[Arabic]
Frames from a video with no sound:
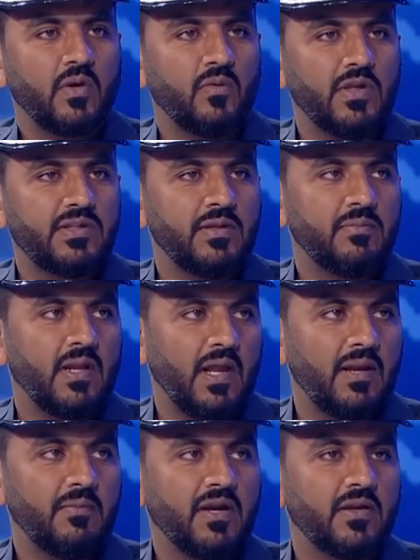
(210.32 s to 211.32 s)
والتي
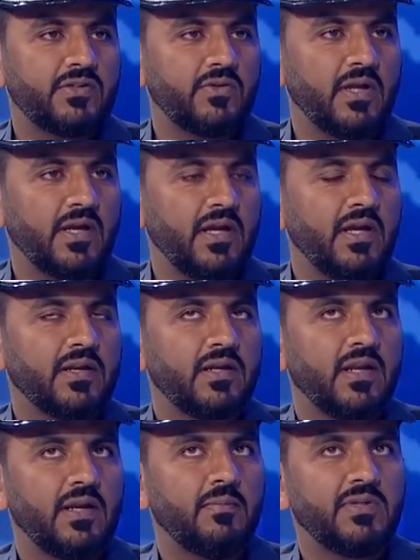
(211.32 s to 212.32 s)
هالمرة شوي غير
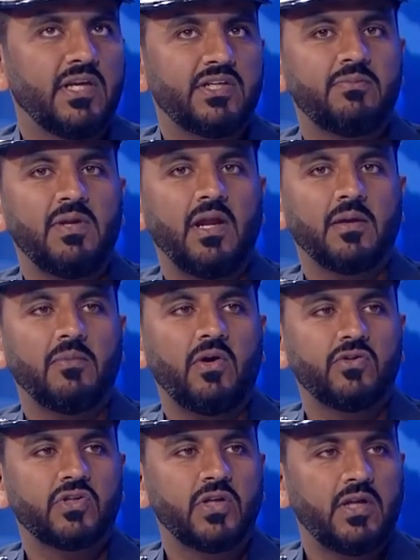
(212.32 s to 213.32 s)
لأنها بتشمل
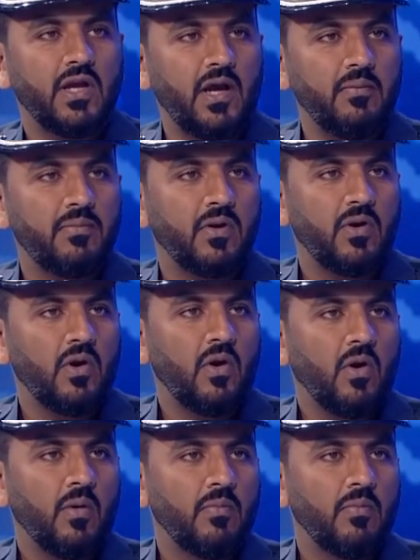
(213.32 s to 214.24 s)
24 لاعب نعم.